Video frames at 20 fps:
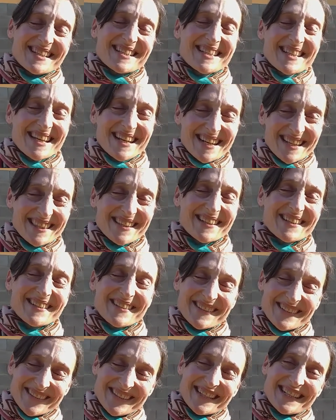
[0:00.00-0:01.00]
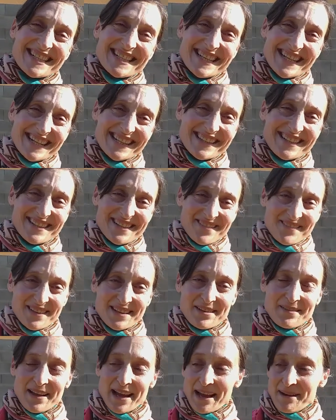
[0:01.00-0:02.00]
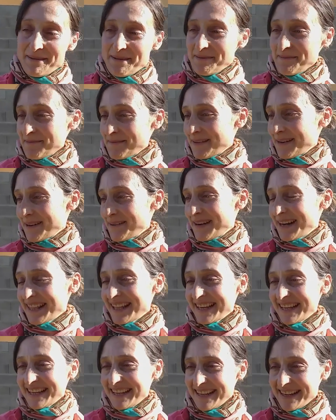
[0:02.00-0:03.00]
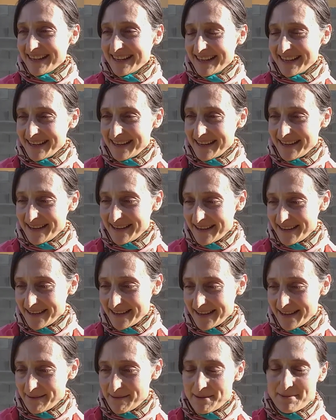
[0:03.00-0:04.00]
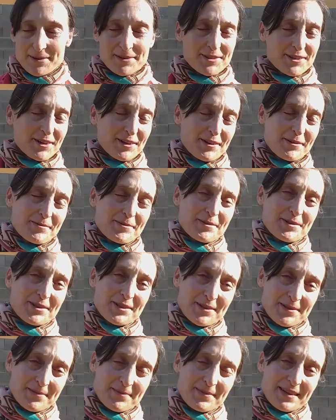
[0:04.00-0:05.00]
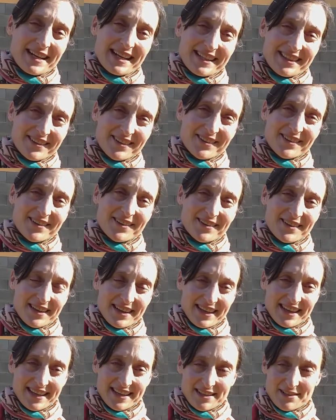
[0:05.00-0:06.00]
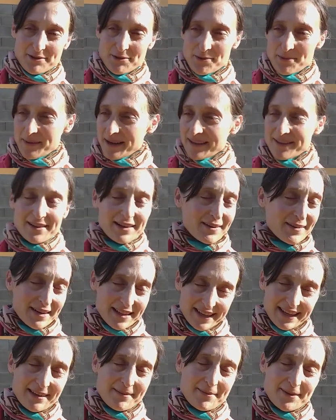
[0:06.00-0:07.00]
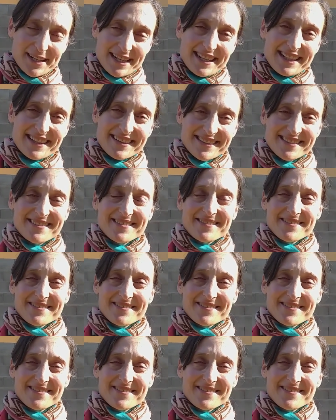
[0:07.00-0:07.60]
Cierto, ¿no? Es cierto, siempre se A mí la verdad que, que, me emocionó mucho ver a todos eh, sumados, la verdad que es muy lindo.